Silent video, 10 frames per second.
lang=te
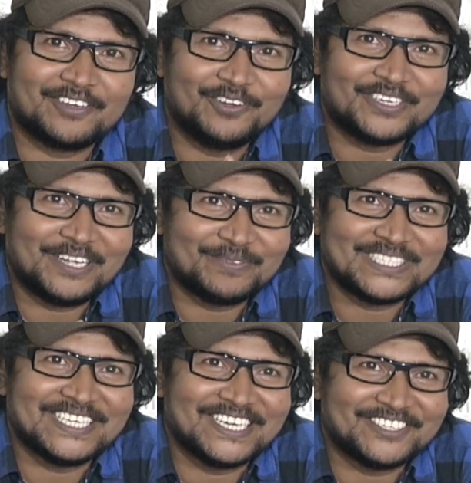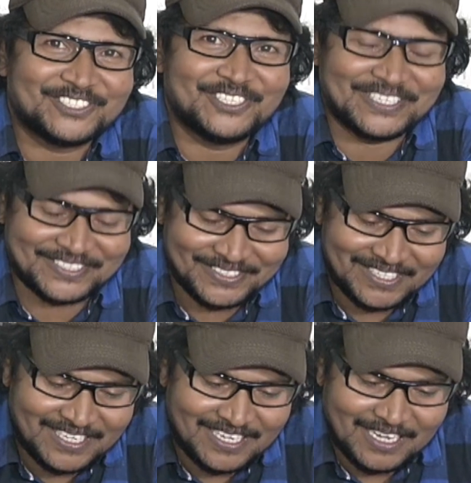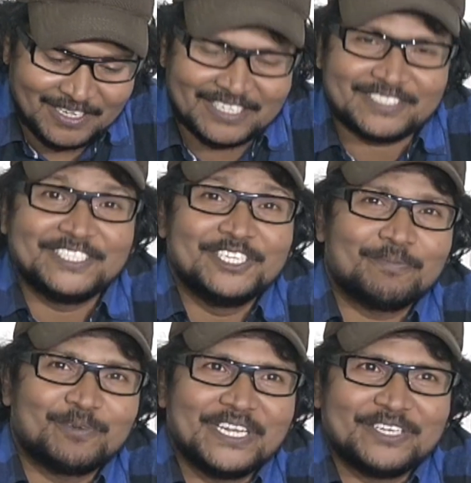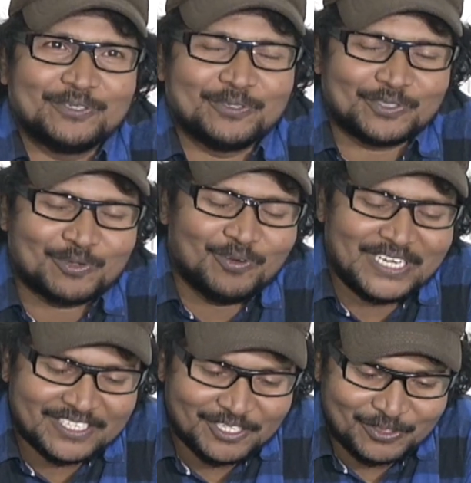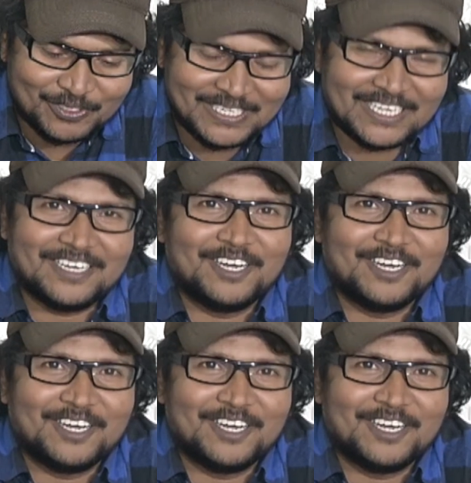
కోటి రామకృష్ణ గారు వస్తారు చిన్నప్పుడు నేను స్కూల్ డేస్లో చూసిన